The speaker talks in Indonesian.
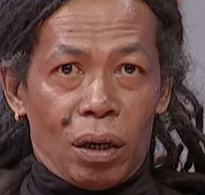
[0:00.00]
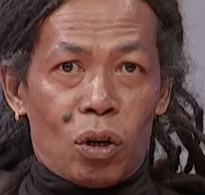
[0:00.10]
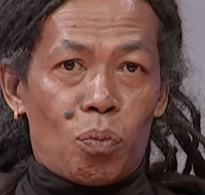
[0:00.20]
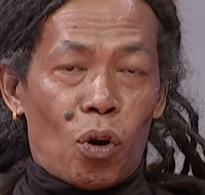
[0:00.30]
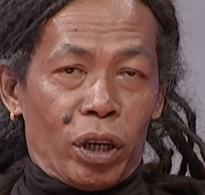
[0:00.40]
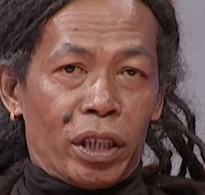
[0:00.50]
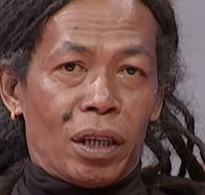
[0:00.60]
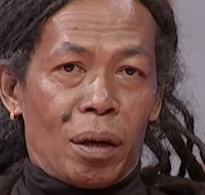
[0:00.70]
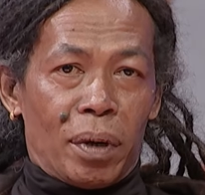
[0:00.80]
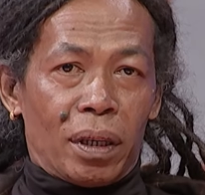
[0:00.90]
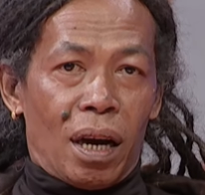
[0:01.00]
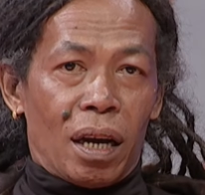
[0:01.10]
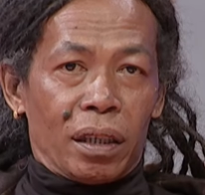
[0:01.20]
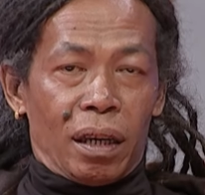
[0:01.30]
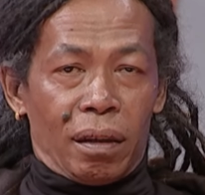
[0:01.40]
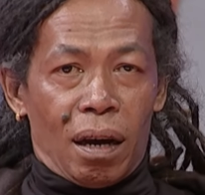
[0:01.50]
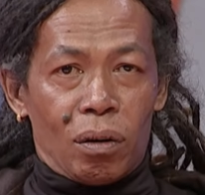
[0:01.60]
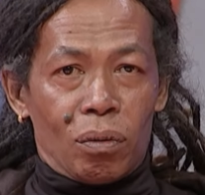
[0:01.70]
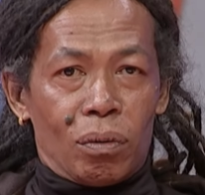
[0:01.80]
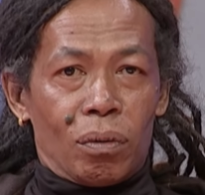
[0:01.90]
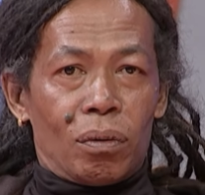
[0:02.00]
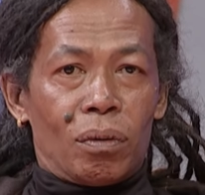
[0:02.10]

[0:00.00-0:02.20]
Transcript: grup orkes namanya Arseta dulu.